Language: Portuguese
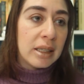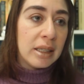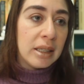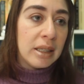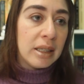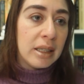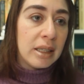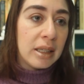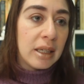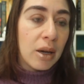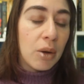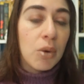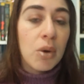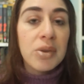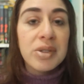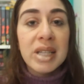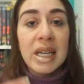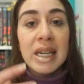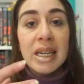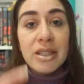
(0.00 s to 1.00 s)
E eu
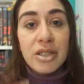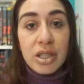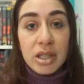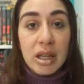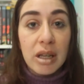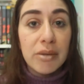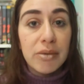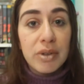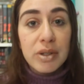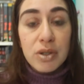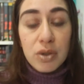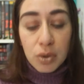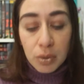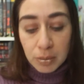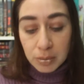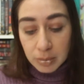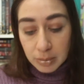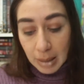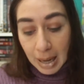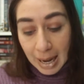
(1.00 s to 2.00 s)
gostaria de ter visto
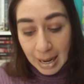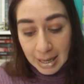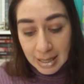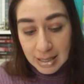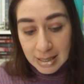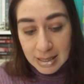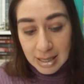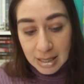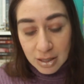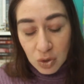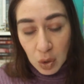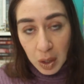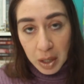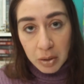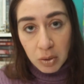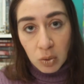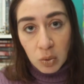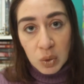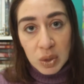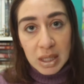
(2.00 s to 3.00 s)
mais a
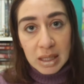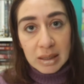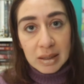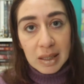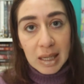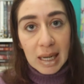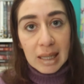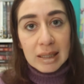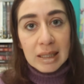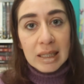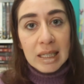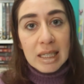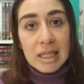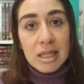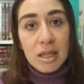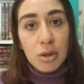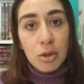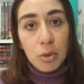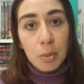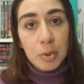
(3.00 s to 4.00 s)
história concentrada
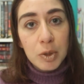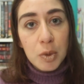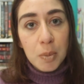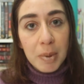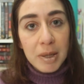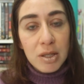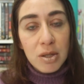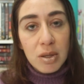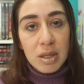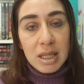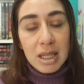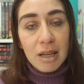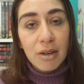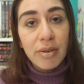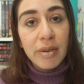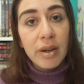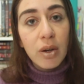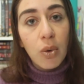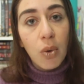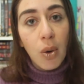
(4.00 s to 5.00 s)
nesse grupo de pessoas que
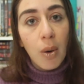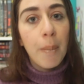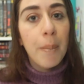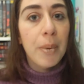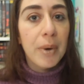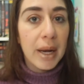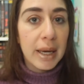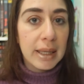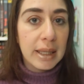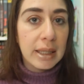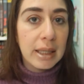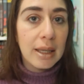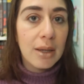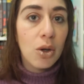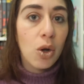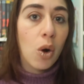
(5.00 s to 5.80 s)
ficou por aqui,